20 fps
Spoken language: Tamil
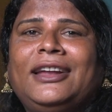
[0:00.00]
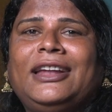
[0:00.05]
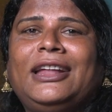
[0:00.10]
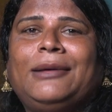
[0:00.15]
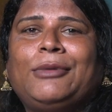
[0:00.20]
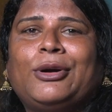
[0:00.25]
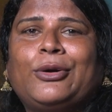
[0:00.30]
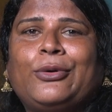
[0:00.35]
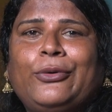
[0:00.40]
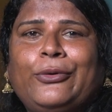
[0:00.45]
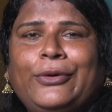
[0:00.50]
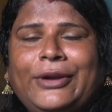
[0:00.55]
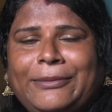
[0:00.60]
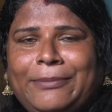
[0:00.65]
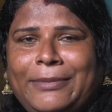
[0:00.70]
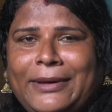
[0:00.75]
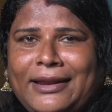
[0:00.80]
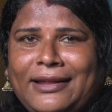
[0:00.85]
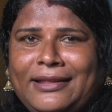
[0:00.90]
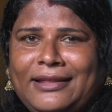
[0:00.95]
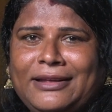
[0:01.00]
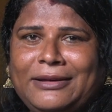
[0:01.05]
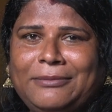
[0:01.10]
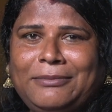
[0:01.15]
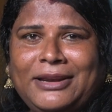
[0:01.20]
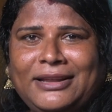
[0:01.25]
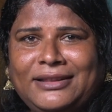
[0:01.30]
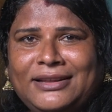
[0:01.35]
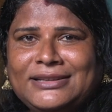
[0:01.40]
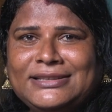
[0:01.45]
நம்ம கூட பிறந்த
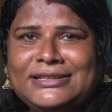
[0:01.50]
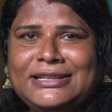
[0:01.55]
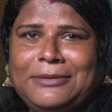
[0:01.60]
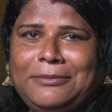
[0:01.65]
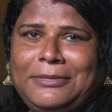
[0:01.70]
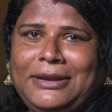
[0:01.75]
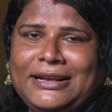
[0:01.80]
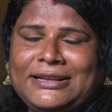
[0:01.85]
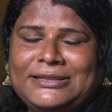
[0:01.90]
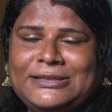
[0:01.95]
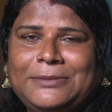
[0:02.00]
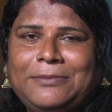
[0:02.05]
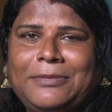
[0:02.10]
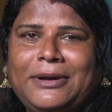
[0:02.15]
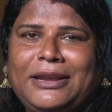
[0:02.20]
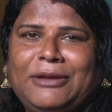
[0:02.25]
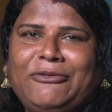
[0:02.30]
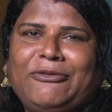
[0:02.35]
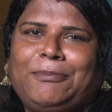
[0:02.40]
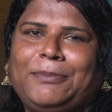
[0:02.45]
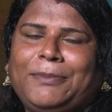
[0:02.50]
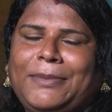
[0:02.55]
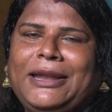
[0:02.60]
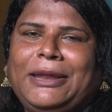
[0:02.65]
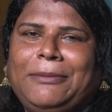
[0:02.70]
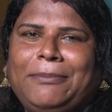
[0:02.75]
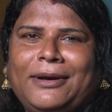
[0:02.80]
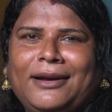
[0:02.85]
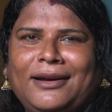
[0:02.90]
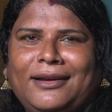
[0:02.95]
பிரதர்ஸ் நம்மளை அக்செப்ட் பண்ணி
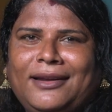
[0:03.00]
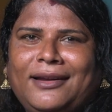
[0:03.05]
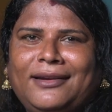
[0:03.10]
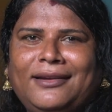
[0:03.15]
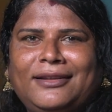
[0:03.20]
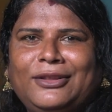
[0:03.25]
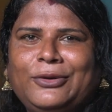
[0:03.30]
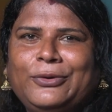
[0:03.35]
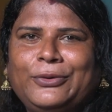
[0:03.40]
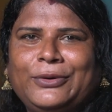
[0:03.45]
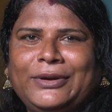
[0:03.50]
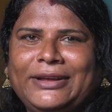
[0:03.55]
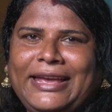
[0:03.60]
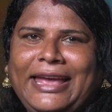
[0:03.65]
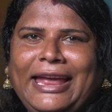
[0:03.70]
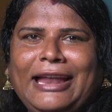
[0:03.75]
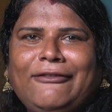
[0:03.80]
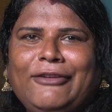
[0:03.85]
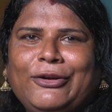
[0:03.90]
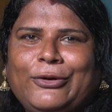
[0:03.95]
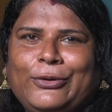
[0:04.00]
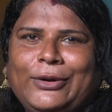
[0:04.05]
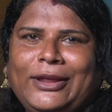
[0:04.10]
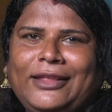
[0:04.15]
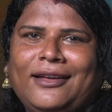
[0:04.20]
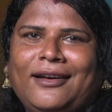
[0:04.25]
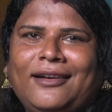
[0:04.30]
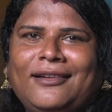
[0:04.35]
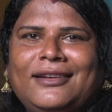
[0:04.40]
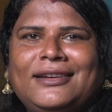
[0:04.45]
பண்ணிப்பாங்களான்றது ஒரு கேள்விக்குறி
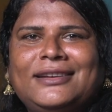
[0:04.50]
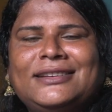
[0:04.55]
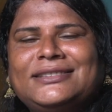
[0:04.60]
தான்